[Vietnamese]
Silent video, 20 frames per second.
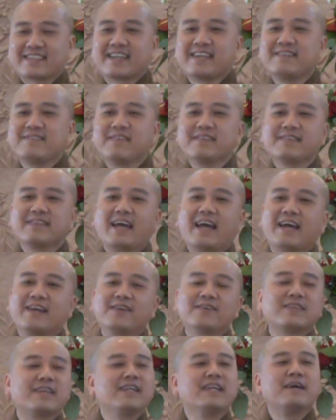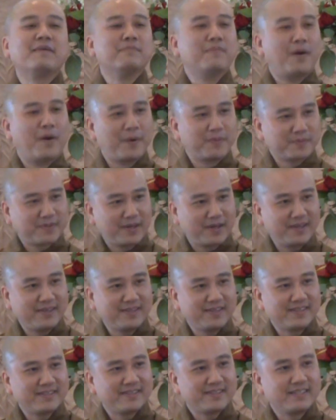cái vấn đề nó chỉ là một
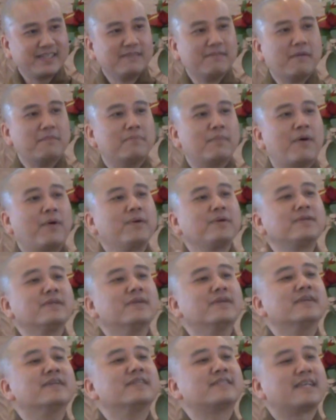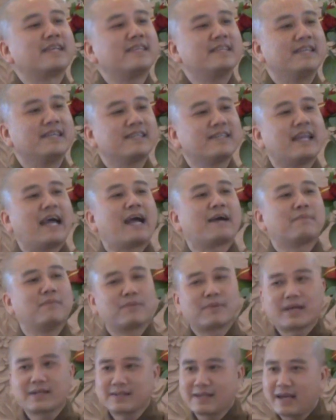thôi nhưng mà mỗi người sẽ diễn đạt
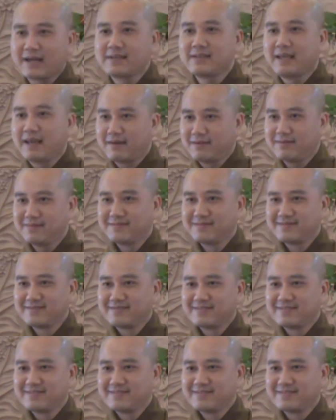một cách khác nhau